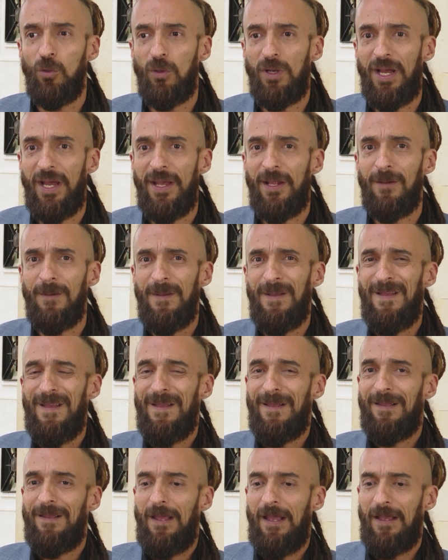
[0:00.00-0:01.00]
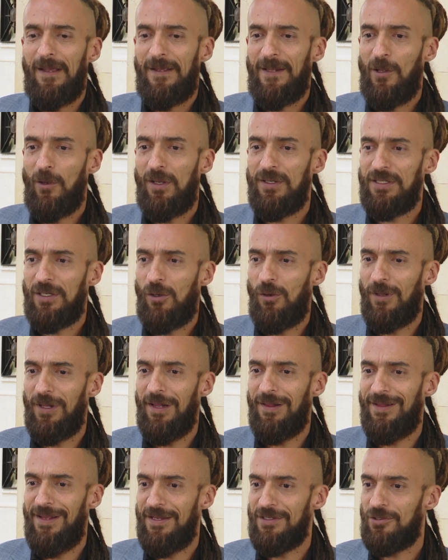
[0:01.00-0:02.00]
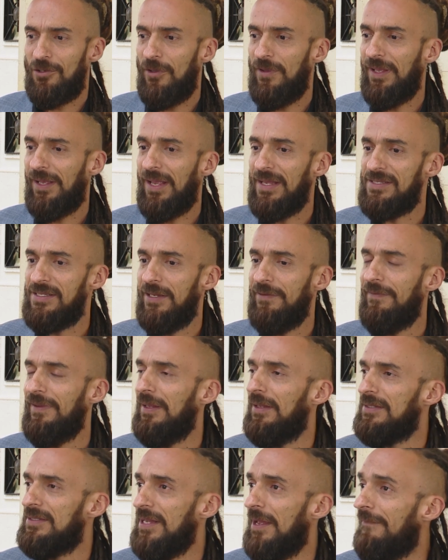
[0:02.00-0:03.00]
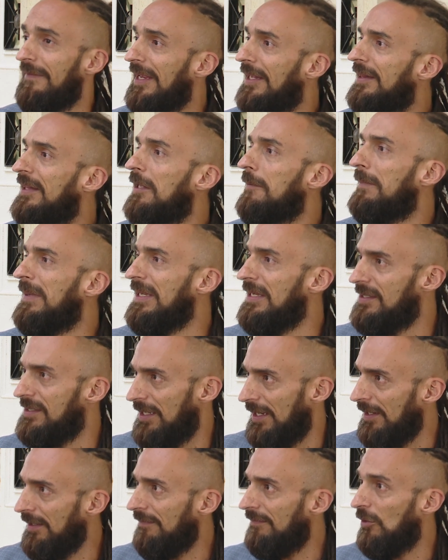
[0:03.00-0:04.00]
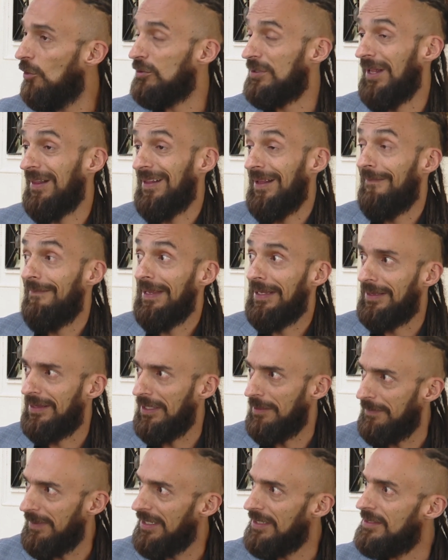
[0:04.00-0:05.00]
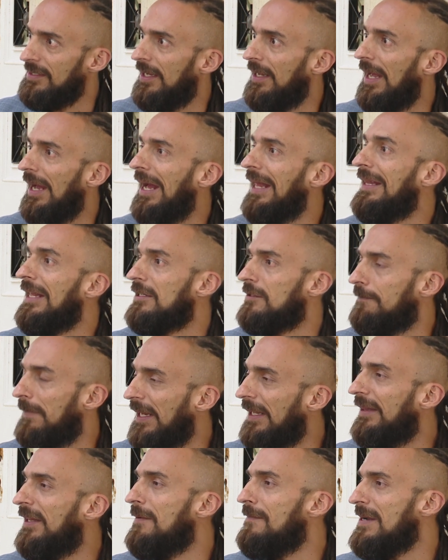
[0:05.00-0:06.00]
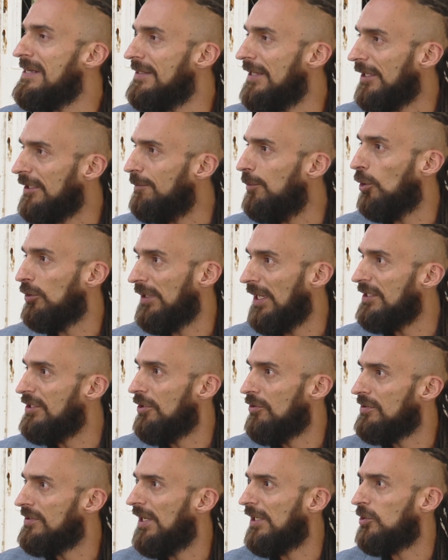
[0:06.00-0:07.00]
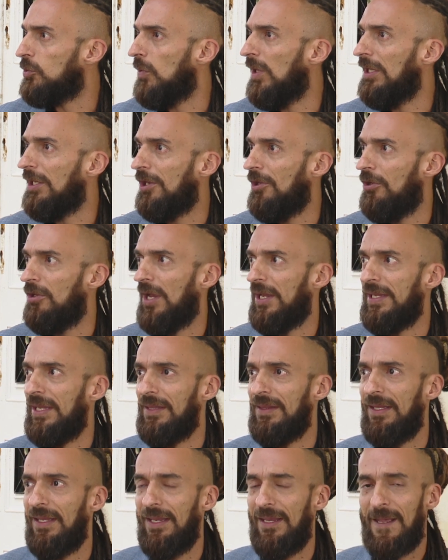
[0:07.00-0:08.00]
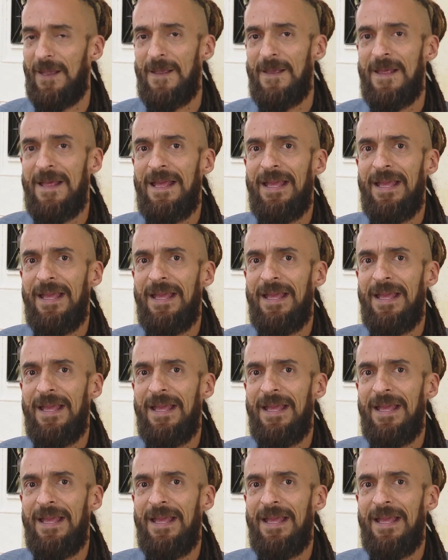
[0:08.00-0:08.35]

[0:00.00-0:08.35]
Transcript: lugar, creo que se corre el riesgo de que se, se victimice o se revictimice a las víctimas de explotación sexual que hoy hay en día